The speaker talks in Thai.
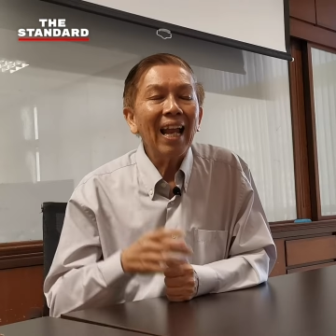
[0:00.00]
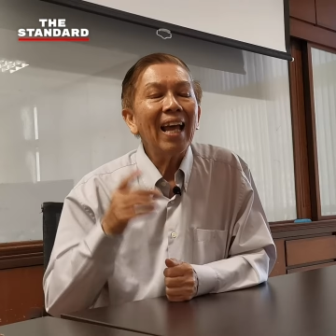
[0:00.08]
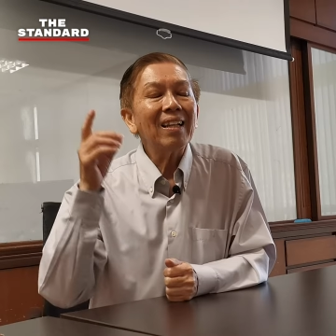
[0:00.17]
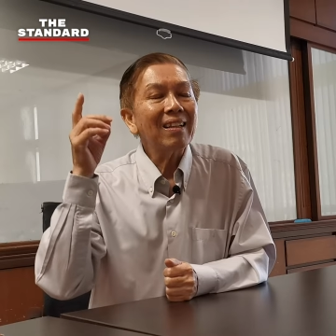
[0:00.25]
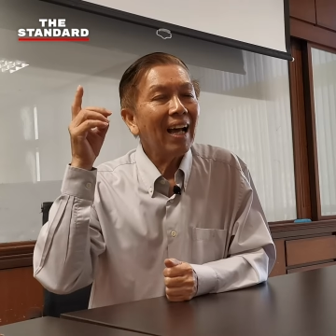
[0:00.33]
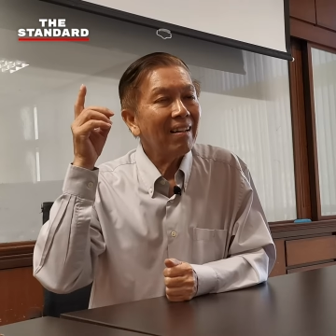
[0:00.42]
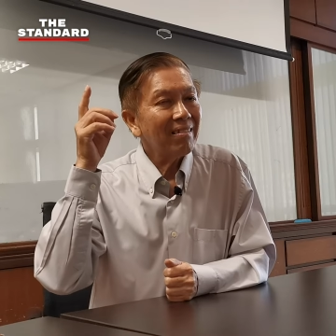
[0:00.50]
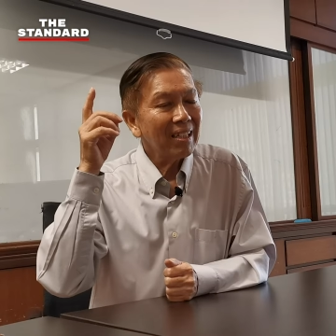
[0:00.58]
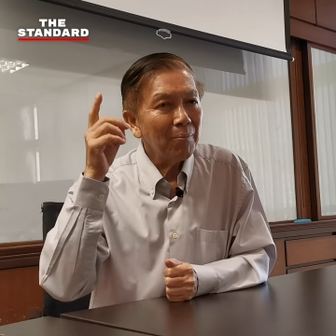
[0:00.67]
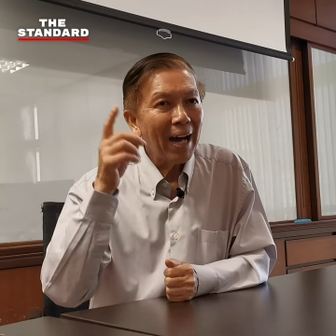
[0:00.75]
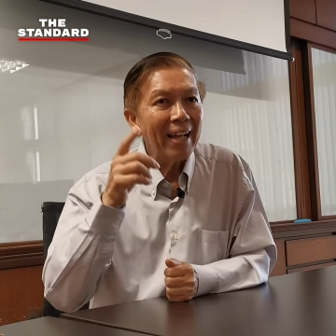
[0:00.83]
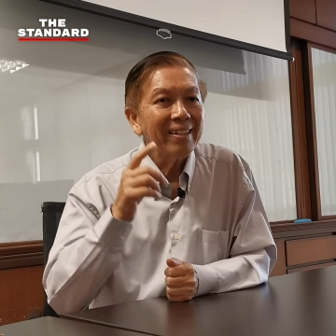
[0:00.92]
และถ้ารั
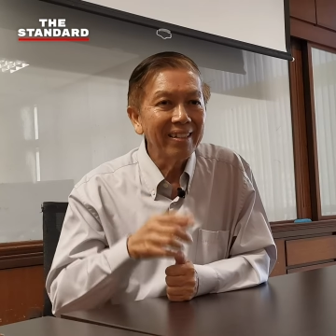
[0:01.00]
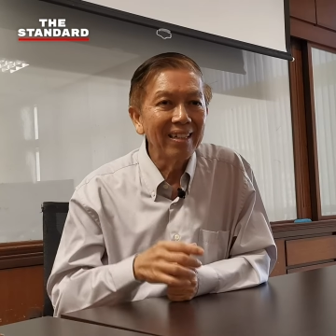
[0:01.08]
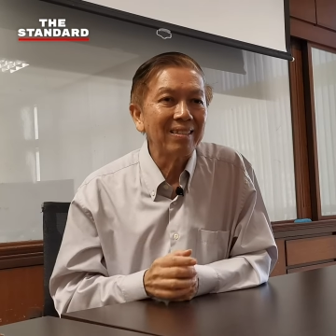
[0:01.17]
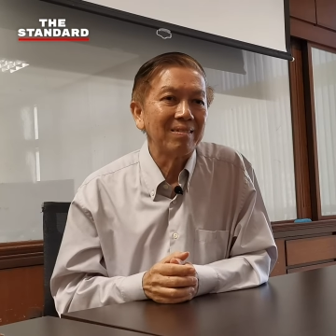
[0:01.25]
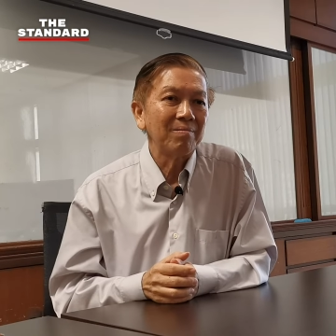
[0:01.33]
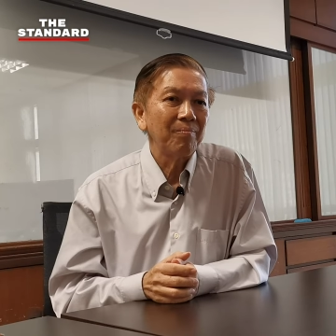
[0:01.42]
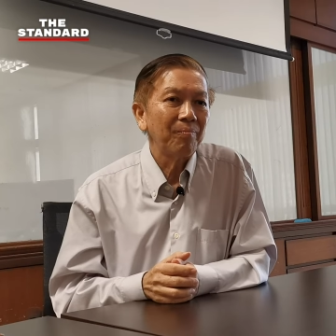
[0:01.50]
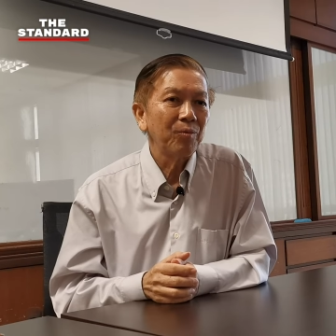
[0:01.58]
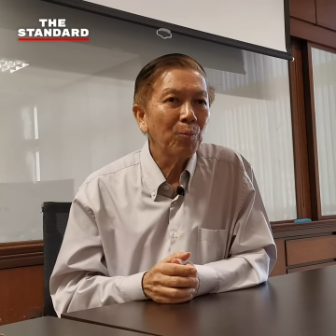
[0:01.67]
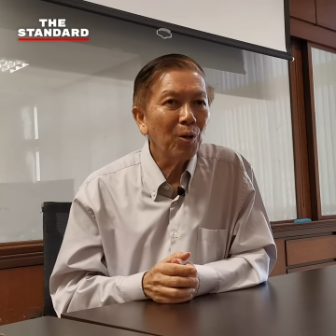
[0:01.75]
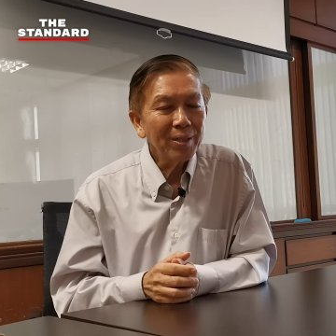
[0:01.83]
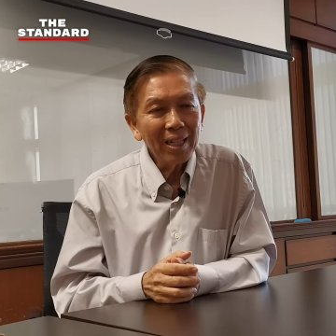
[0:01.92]
ฐบาลหนึ่งโด
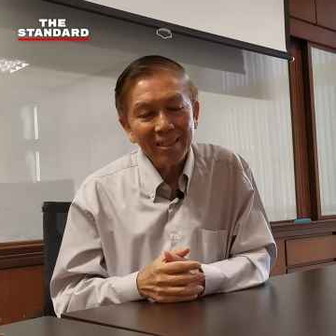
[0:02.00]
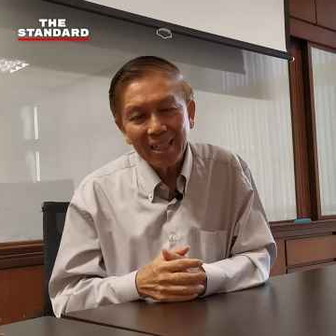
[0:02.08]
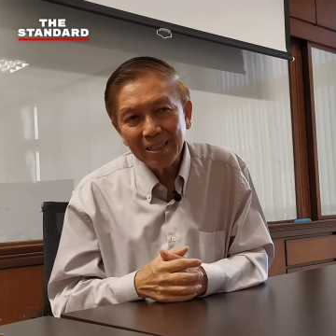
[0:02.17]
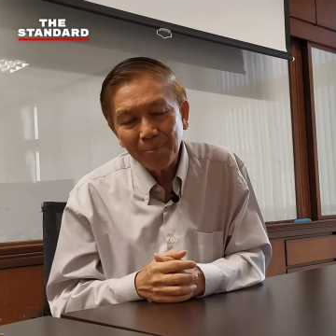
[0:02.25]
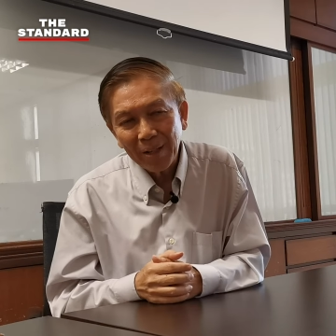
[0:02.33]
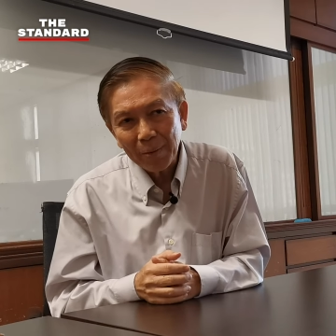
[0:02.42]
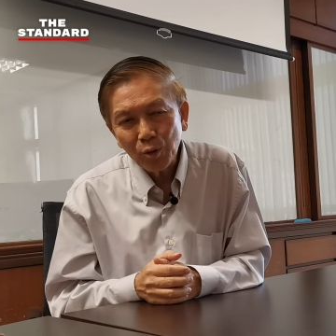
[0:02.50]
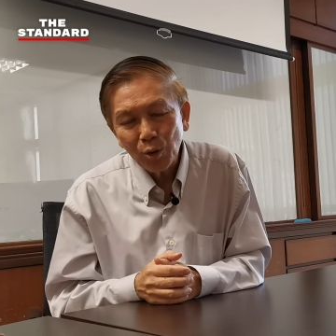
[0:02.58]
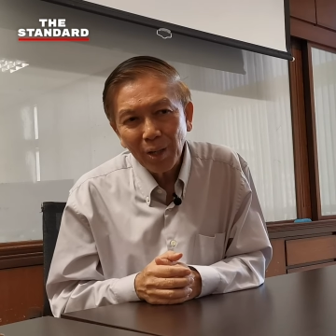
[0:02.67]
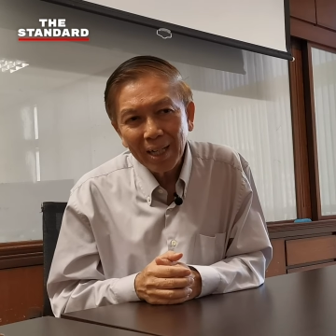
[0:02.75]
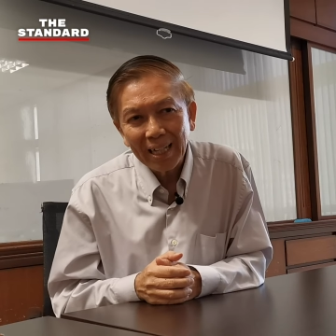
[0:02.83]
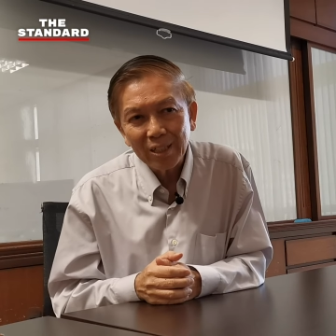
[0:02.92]
ยเฉพาะยิ่งในตำแหน่งดุ
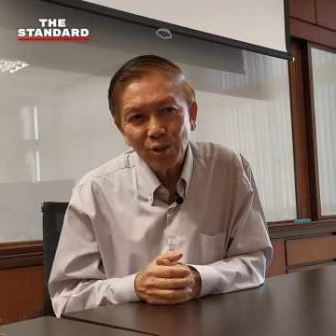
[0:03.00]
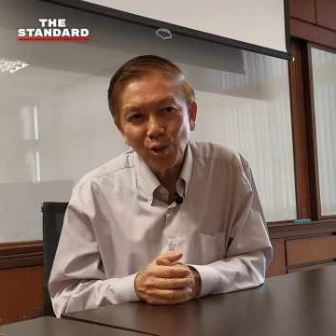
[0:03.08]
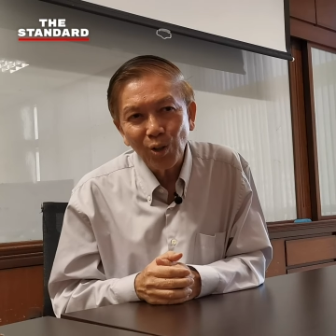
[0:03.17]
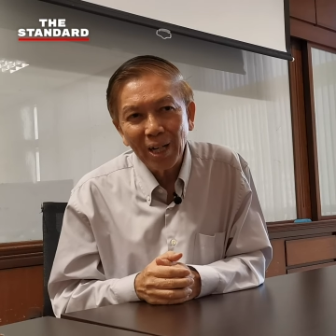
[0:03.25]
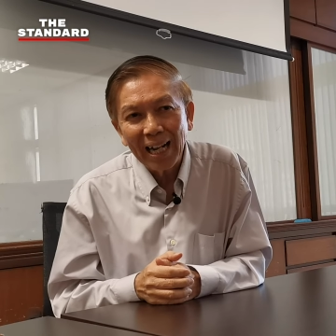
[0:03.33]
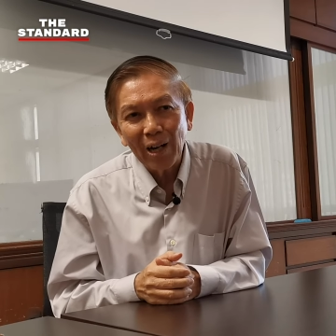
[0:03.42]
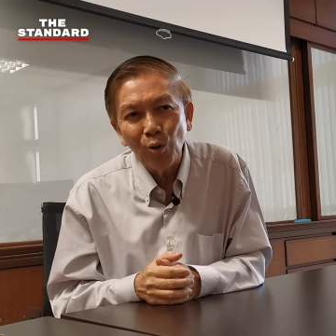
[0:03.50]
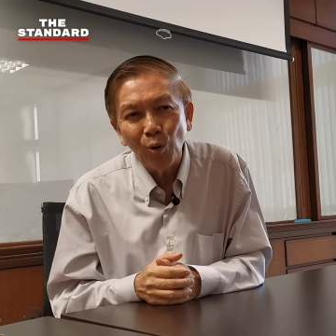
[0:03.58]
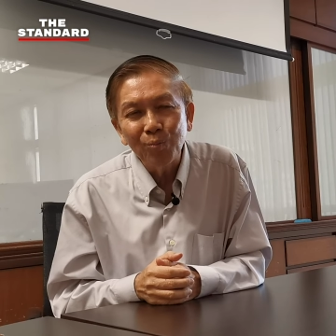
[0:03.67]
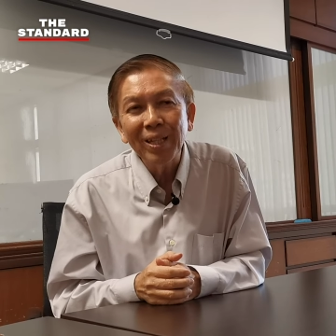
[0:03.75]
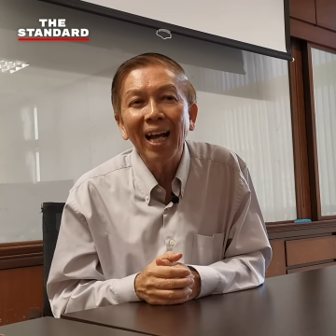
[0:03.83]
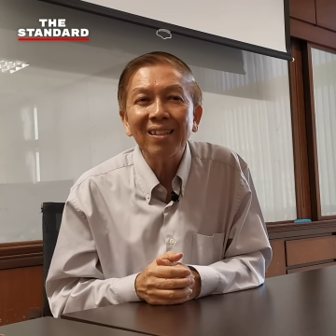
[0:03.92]
ริยางค์ว่าการกระทรวงกลาโห
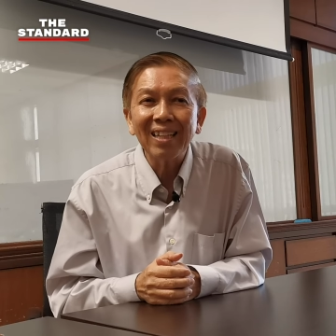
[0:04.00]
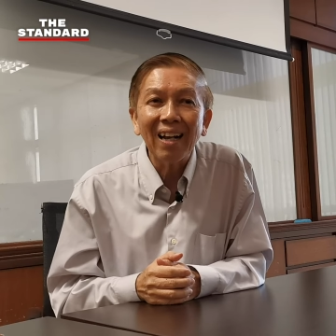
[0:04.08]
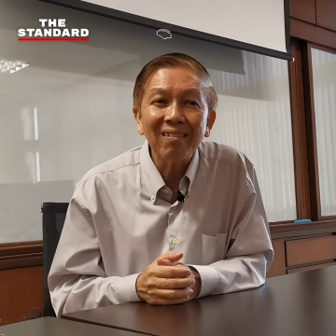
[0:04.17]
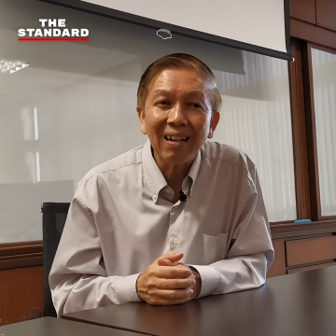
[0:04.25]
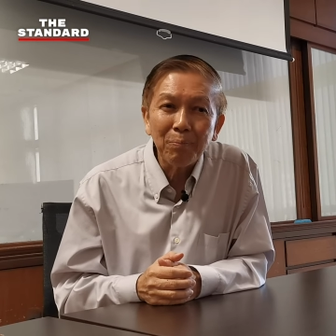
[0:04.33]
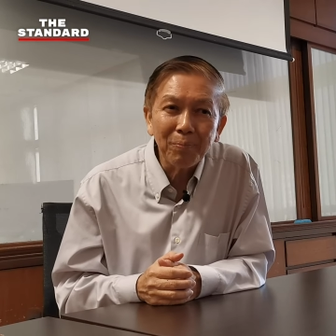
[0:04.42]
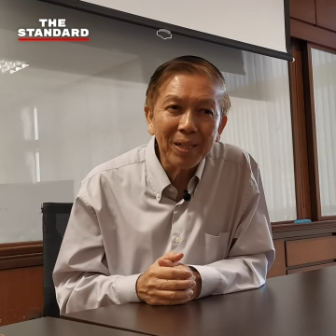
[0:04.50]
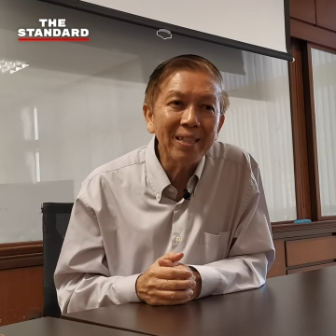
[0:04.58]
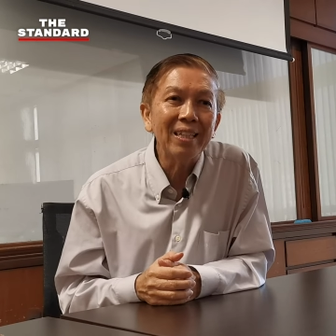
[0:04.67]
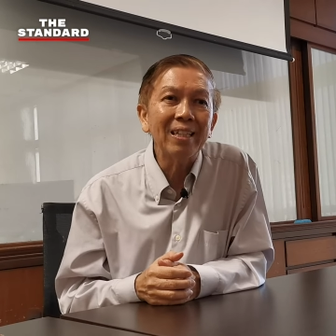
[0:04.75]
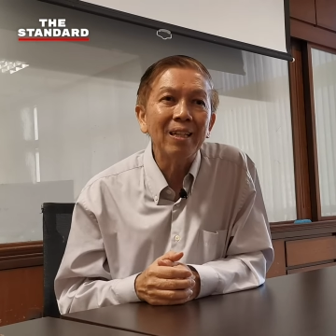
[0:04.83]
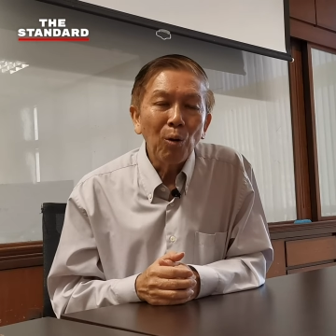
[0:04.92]
มยังตั้งรับไม่
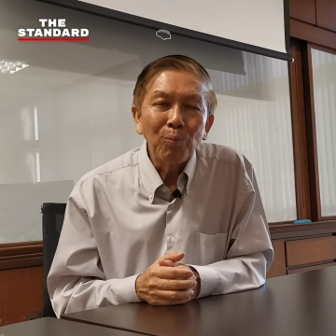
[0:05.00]
ดี